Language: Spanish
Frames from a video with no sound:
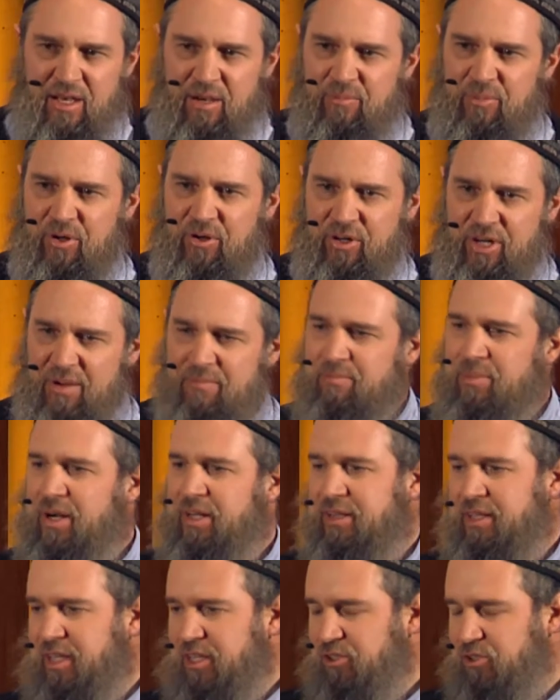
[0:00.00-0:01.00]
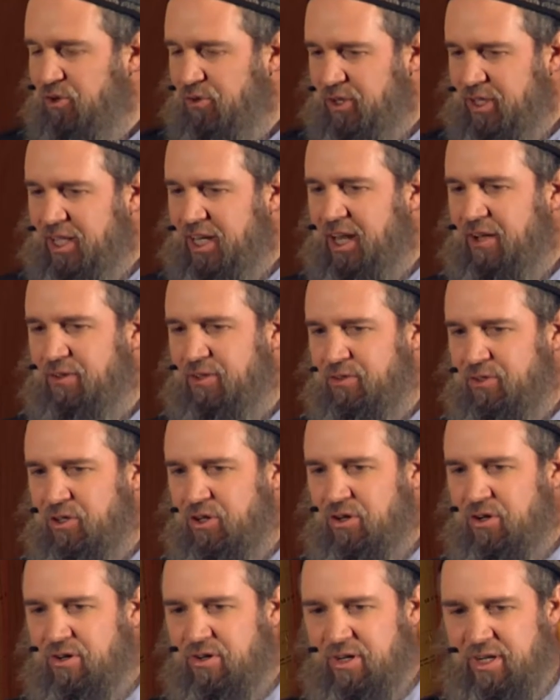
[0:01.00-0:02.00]
pero gran parte de su vida la
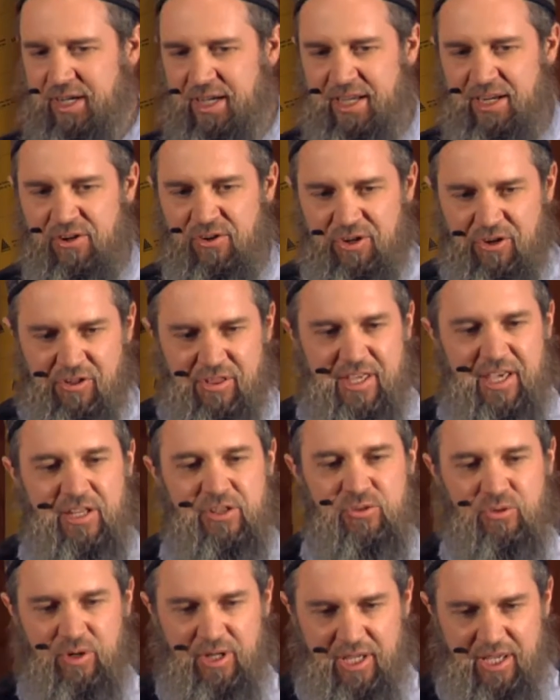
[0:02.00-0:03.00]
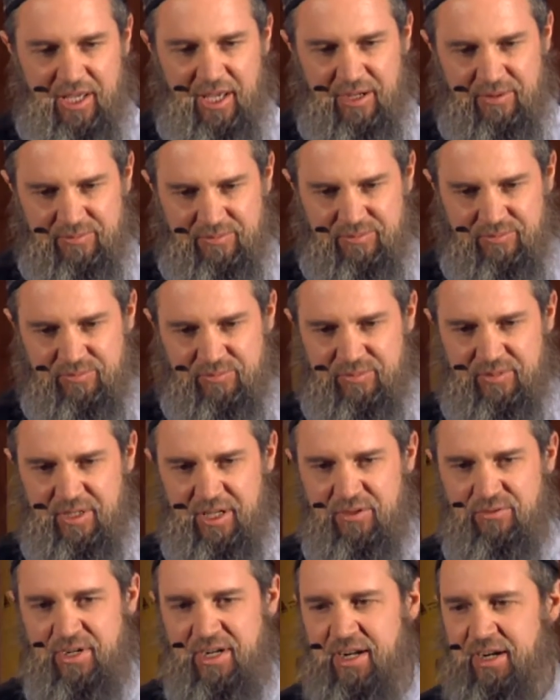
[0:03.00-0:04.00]
vivió en lo que hoy día es Turquía,
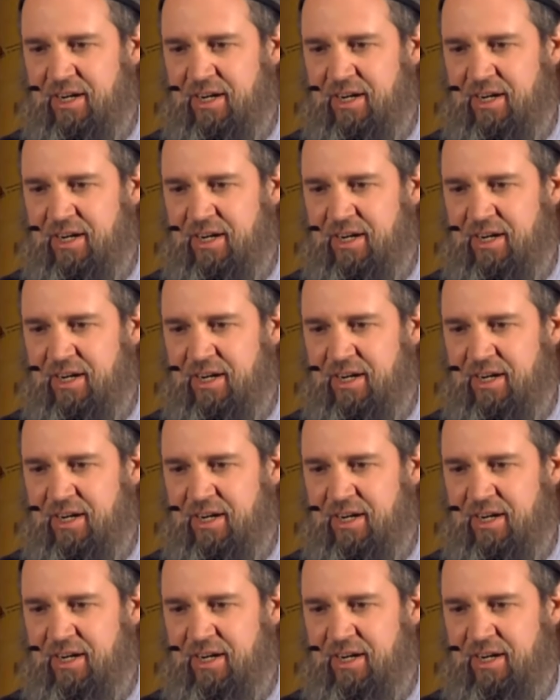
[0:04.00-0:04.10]
en una